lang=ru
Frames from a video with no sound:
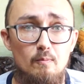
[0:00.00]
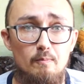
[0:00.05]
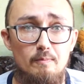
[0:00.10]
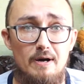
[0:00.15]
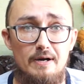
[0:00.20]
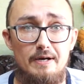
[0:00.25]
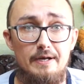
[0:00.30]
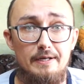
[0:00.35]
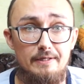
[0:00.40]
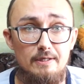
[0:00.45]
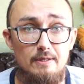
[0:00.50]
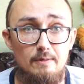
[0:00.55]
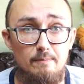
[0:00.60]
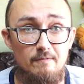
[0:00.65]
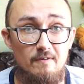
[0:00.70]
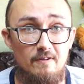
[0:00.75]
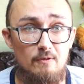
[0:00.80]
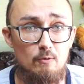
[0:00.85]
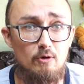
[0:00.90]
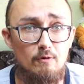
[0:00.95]
Богатые
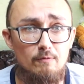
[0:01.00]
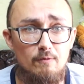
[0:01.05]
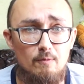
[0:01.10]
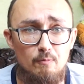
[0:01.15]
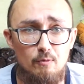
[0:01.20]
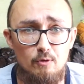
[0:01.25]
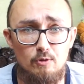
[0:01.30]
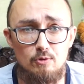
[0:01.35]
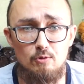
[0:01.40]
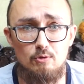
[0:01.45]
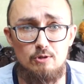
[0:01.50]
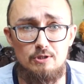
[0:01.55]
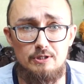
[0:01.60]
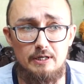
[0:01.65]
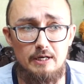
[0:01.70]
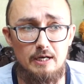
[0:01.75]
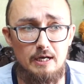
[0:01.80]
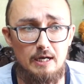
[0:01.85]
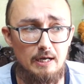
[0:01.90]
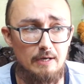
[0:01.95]
фотографы
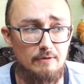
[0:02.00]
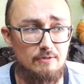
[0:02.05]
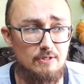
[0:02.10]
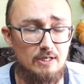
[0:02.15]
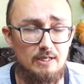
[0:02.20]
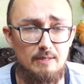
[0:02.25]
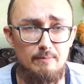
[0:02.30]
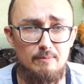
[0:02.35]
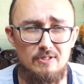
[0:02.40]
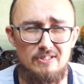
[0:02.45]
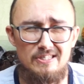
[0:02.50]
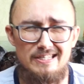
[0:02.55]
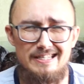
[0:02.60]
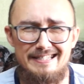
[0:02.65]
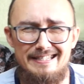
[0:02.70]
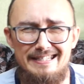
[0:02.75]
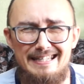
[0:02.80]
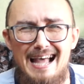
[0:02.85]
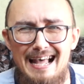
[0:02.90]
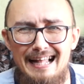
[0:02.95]
пользуются всякими
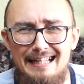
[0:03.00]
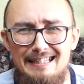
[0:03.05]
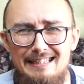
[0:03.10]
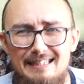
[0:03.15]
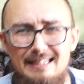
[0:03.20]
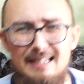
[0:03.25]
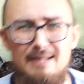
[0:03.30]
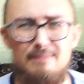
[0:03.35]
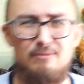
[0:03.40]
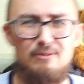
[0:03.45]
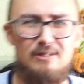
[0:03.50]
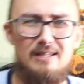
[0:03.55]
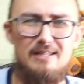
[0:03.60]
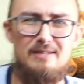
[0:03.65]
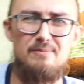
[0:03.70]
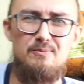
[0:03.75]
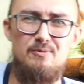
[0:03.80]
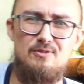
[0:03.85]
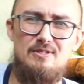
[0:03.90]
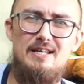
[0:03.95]
зистанг, там вот
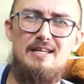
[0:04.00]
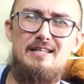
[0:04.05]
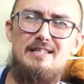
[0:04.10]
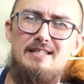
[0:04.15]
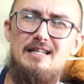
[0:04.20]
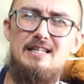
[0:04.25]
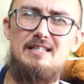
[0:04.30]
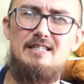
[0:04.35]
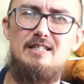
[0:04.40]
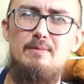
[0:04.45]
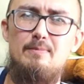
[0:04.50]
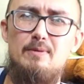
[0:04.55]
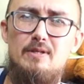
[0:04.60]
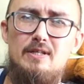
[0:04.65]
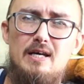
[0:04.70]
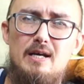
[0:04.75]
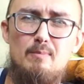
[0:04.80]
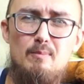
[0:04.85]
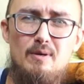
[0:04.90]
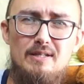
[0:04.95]
этими, знаете, нацепят
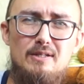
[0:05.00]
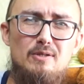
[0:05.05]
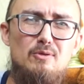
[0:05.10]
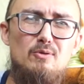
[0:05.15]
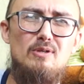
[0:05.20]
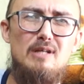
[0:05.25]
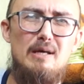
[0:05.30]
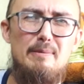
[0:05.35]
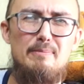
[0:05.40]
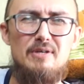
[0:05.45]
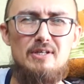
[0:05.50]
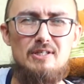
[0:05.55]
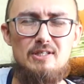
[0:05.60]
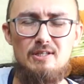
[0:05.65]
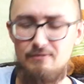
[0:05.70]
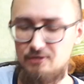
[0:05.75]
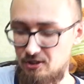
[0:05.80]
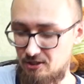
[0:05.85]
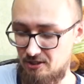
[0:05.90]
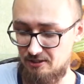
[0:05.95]
карманы туда,
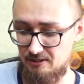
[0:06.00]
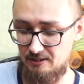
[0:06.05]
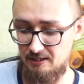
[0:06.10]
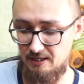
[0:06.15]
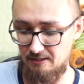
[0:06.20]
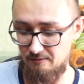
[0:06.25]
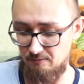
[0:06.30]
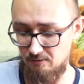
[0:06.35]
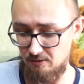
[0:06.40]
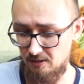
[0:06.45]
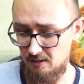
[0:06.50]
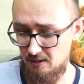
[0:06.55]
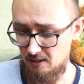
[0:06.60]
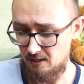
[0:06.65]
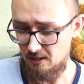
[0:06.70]
объективчики складывают.